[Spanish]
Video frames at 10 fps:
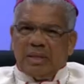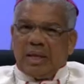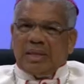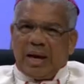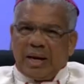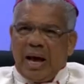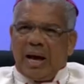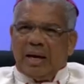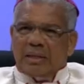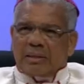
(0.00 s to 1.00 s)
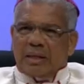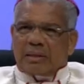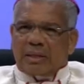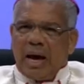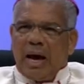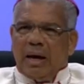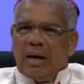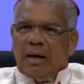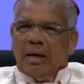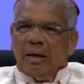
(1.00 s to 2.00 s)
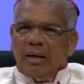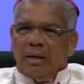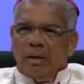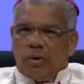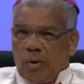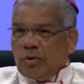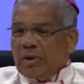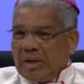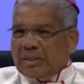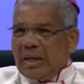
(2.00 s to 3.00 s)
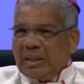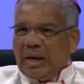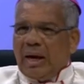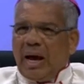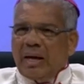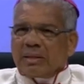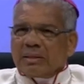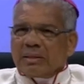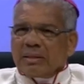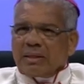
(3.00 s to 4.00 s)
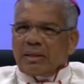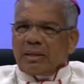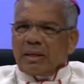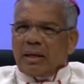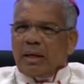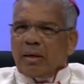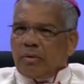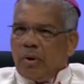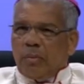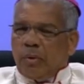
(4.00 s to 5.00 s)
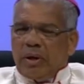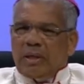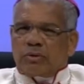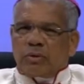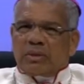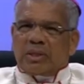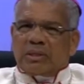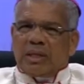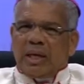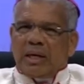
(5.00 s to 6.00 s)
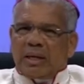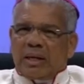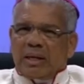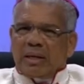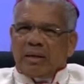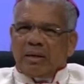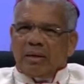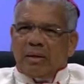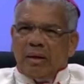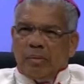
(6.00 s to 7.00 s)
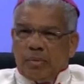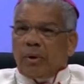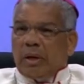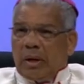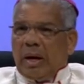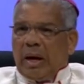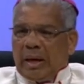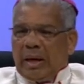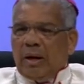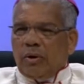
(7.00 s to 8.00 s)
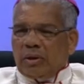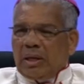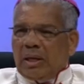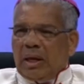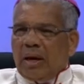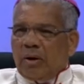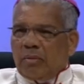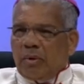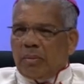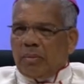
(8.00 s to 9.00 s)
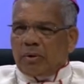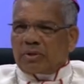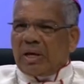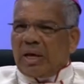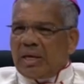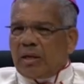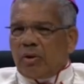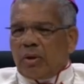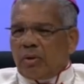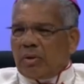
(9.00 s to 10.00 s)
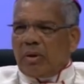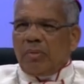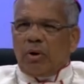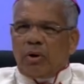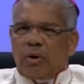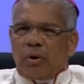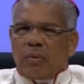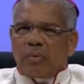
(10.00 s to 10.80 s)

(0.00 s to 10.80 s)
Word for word: Satanás está contra Satanás, eh, no puede subsistir, porque a él lo tenían como poseído de un demonio.